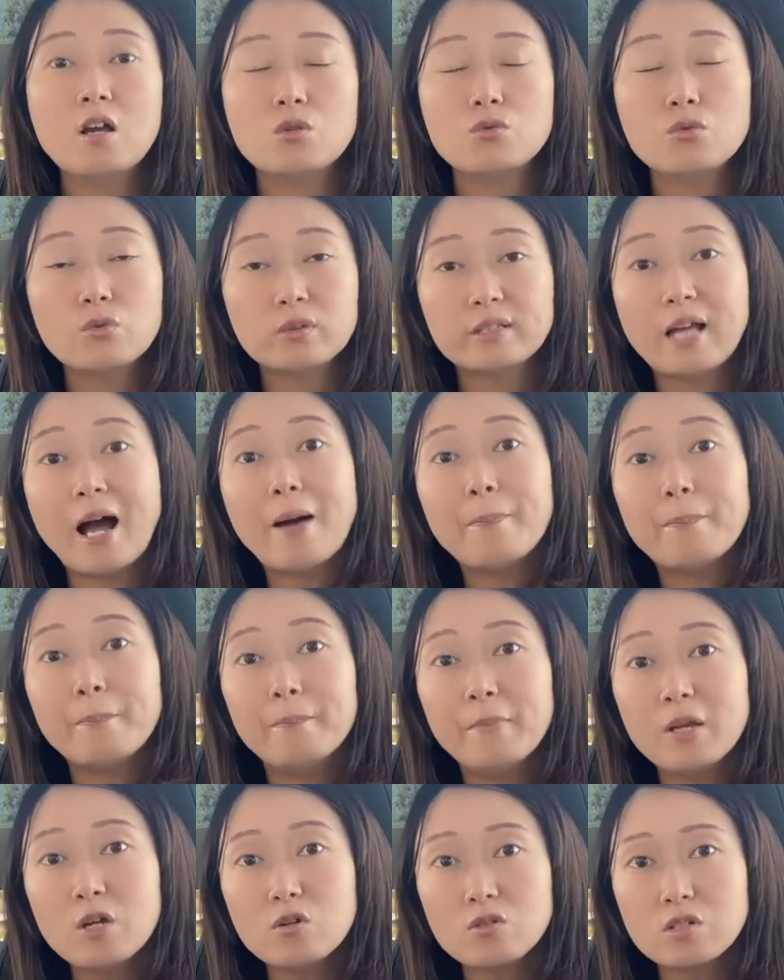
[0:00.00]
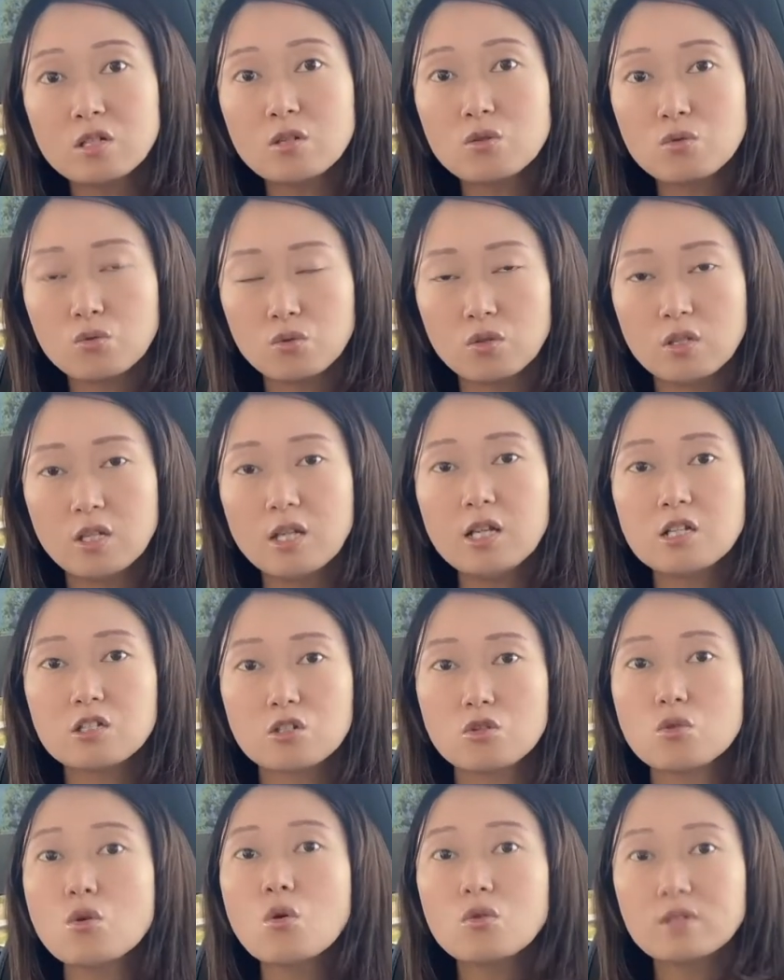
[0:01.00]
如果他。没有兴趣一
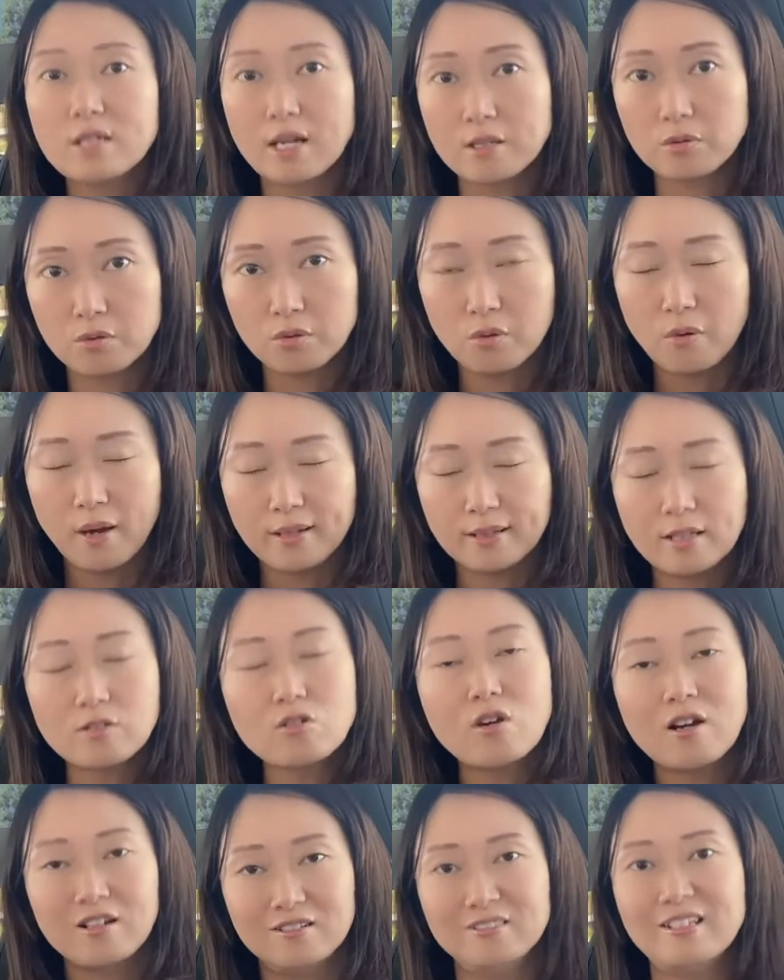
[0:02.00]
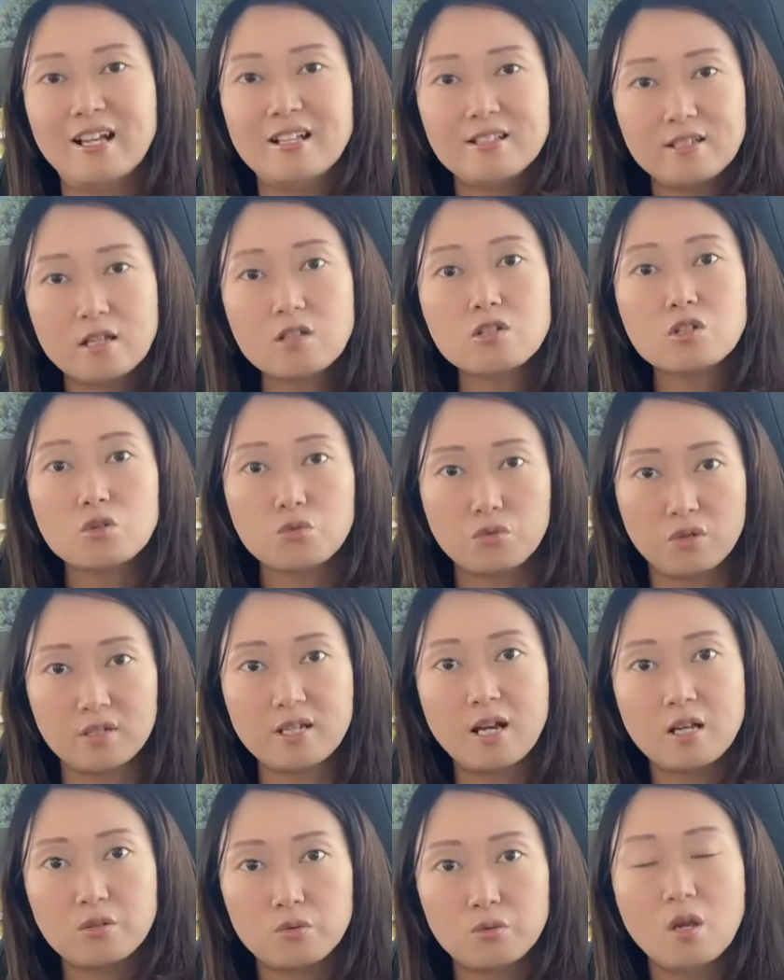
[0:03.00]
直用下去的话，他就很难坚持学
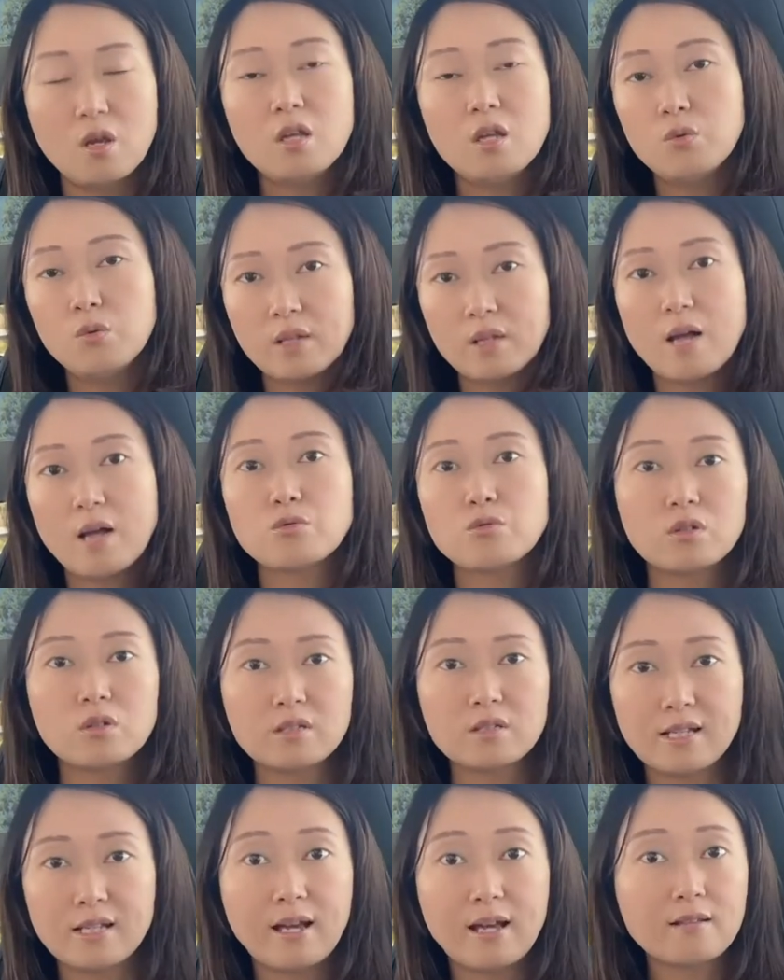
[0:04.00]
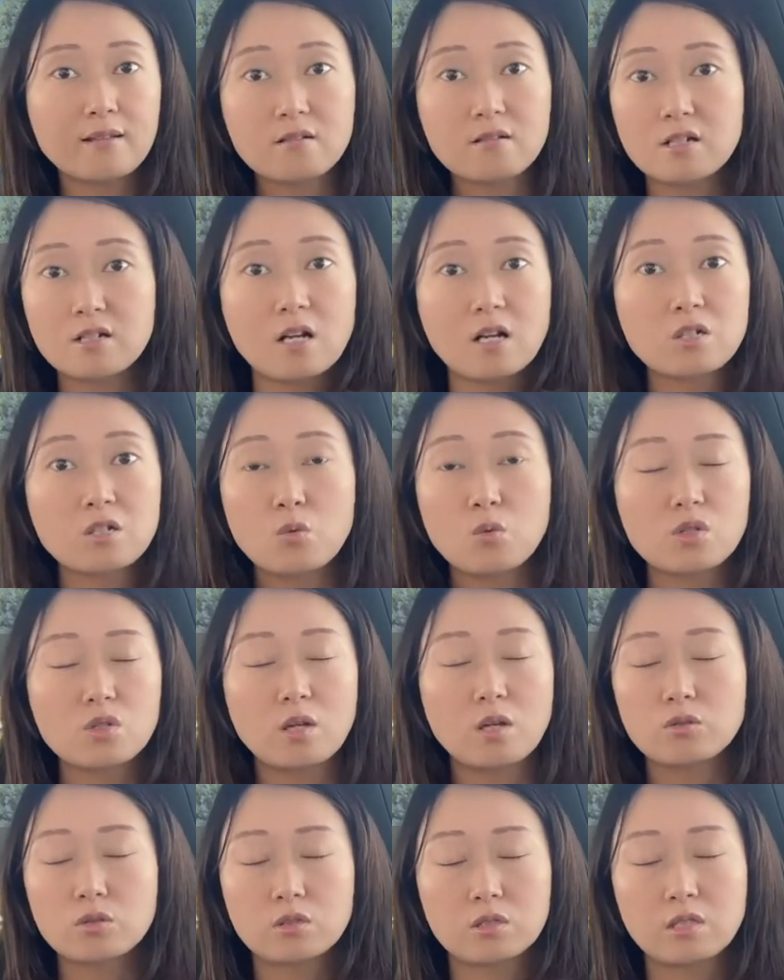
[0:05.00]
下去，因为他觉得在他的日常生活
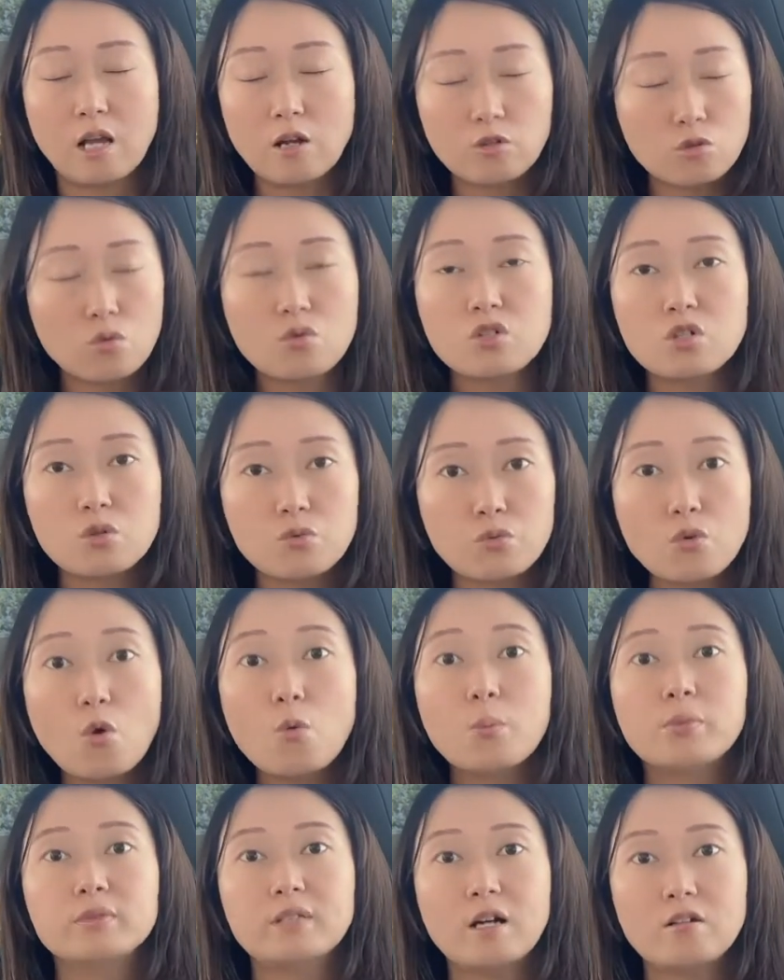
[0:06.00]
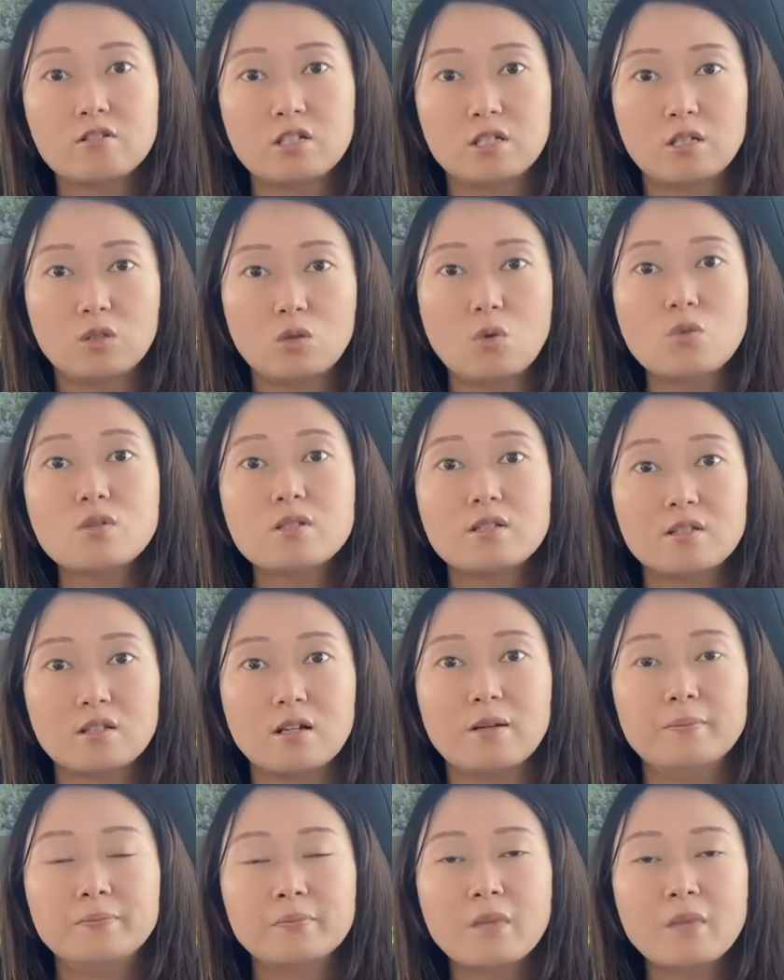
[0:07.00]
当当中是用不到这些东西的。